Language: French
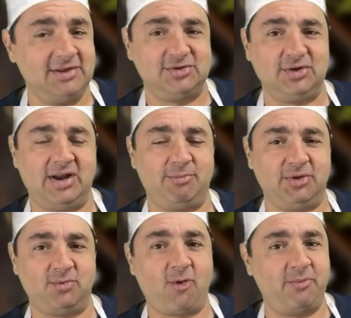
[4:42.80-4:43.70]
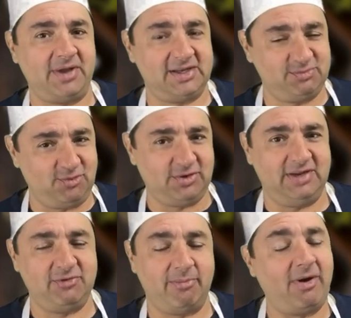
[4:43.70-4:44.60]
Ça, en bas de 3 piastres pour une
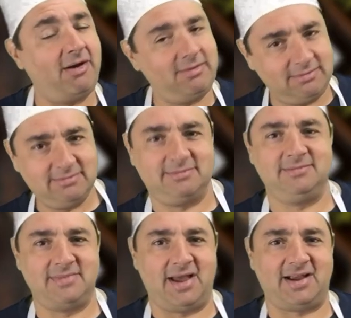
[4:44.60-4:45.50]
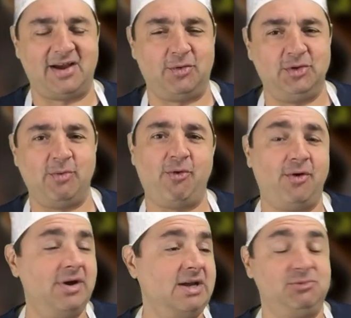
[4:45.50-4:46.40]
livre de beurre. Hein, quand on l'a
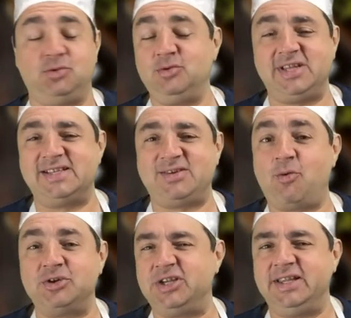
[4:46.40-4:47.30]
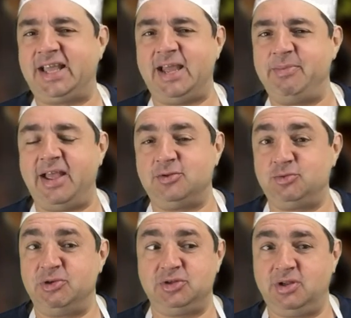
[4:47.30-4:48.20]
pas. surtout que ça se congèle très bien.
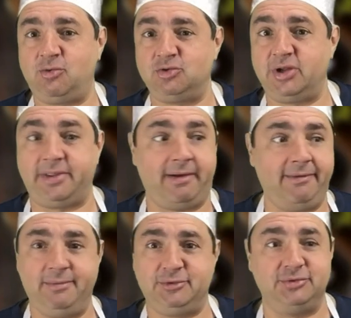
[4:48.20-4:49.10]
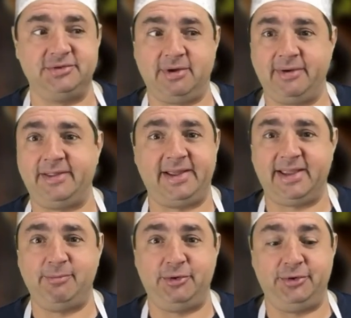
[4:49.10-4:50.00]
Tu mets ça dans le congélateur, puis tu sors à la
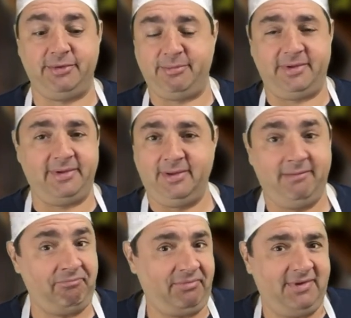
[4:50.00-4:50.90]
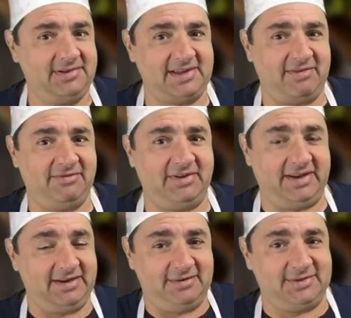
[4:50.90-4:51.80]
dernière minute, puis ça vient de
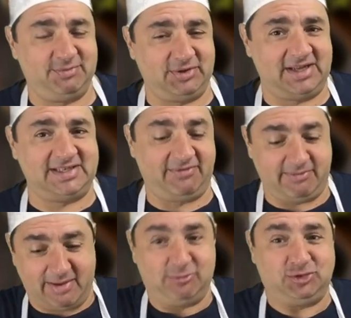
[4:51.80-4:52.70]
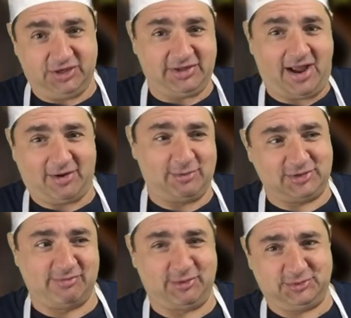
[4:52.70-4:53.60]
finir. Là. Tu peux t'en servir même Je lis, t'en causes
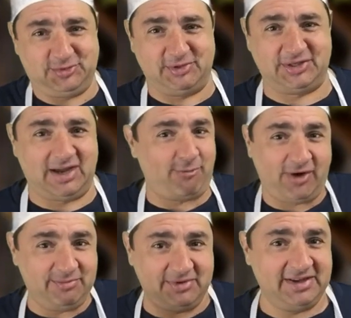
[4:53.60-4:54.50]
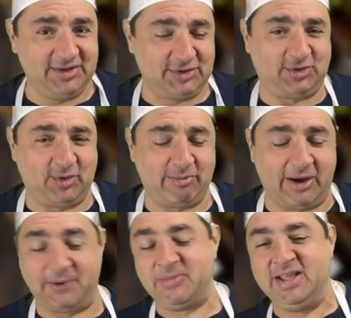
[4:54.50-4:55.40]
un morceau, tu mets ça dans la poêle, puis t'as ton beurre.